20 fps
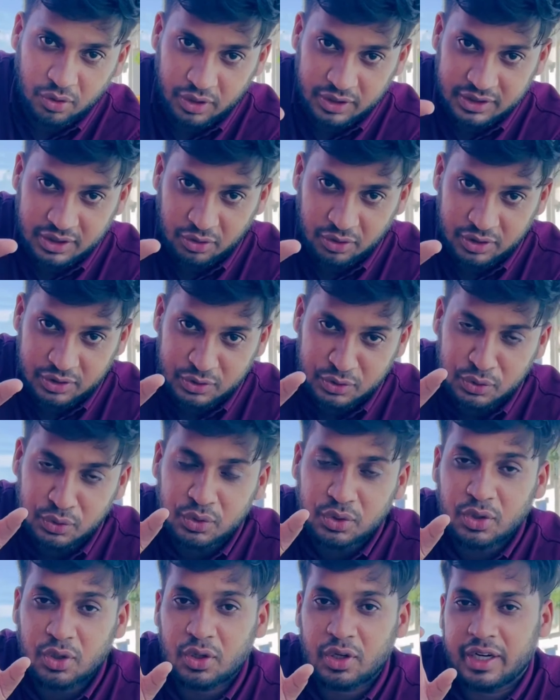অনেকটা অনেক
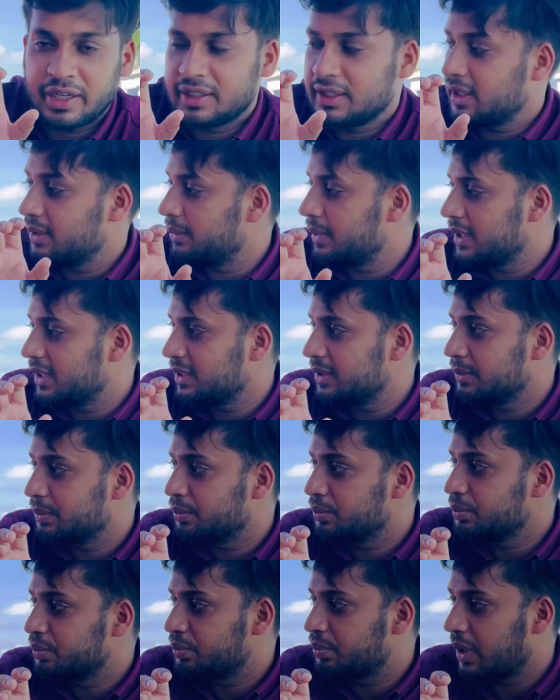সুন্দর একটা মানে
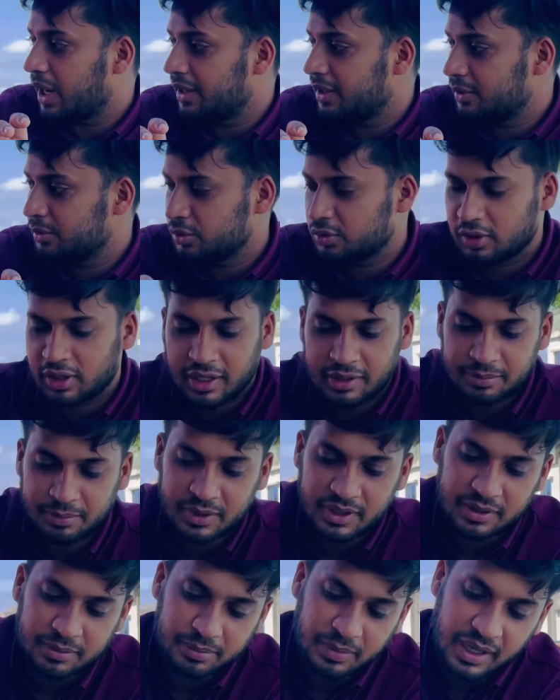প্রাণীর মতো
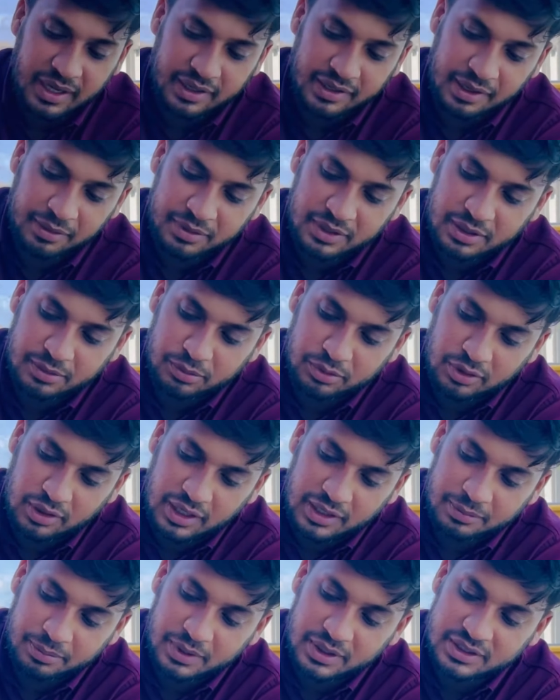লাগবে বা রেবিটের মতো
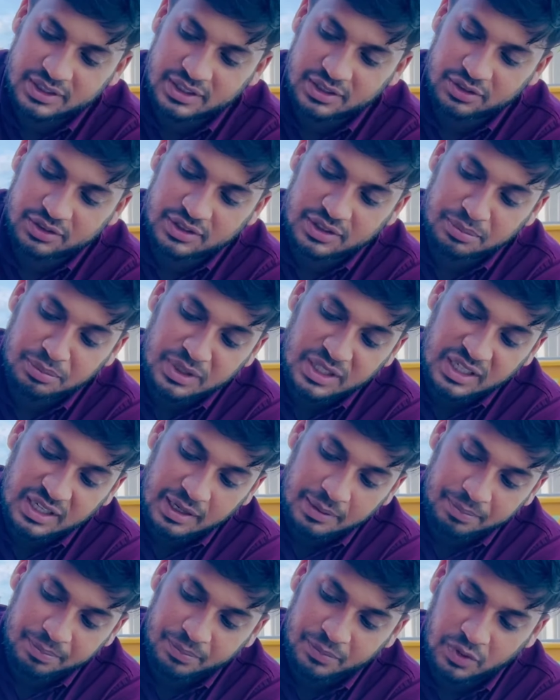লাগবে যেটা হচ্ছে
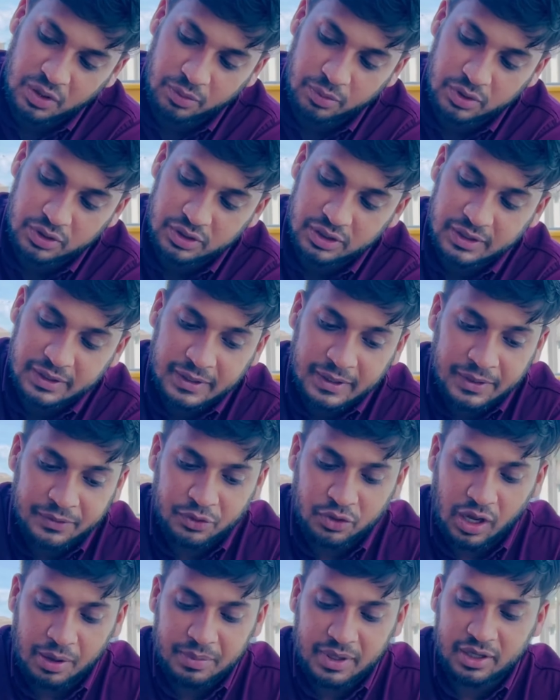মিনিলেপ রবট
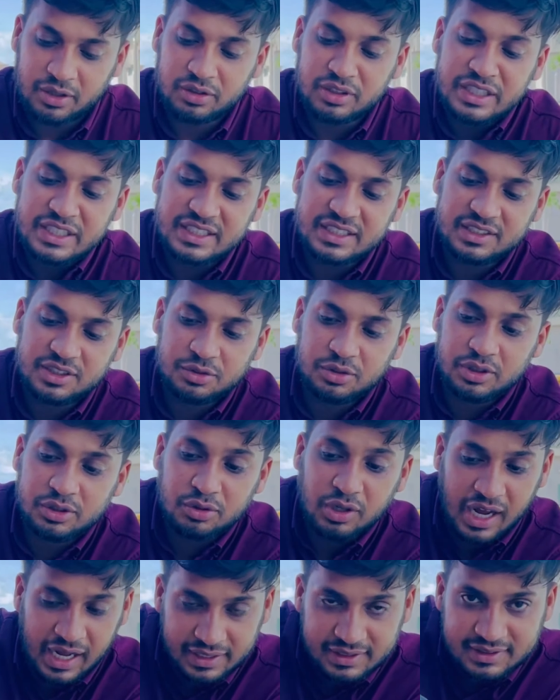তো আমি এখন নিচে যেহেতু
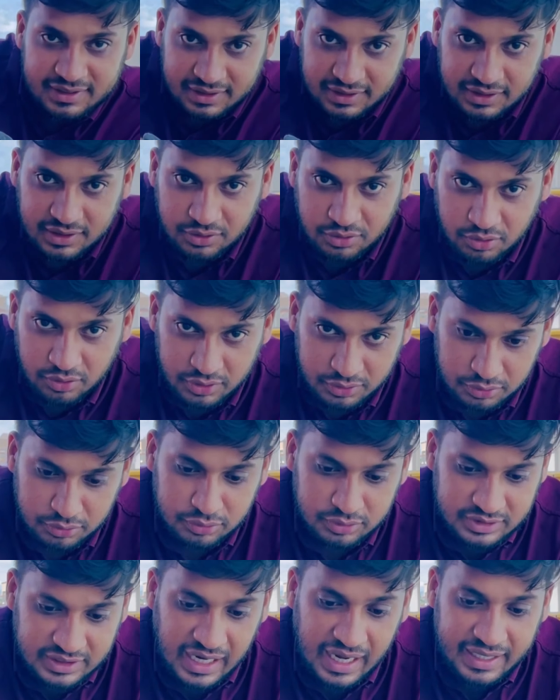একটু আনছি তো একটু
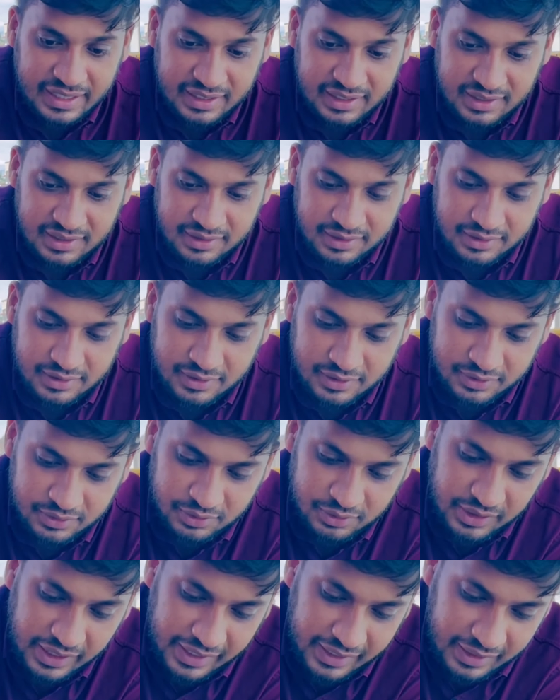ছাড়ি
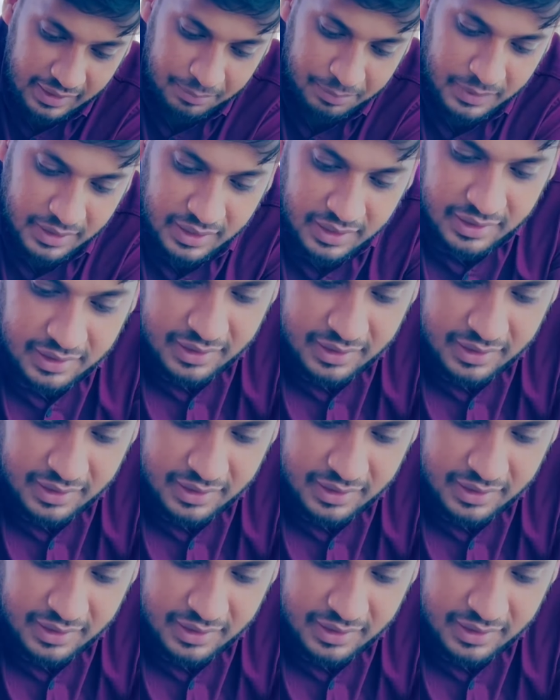দেখেন আপনারা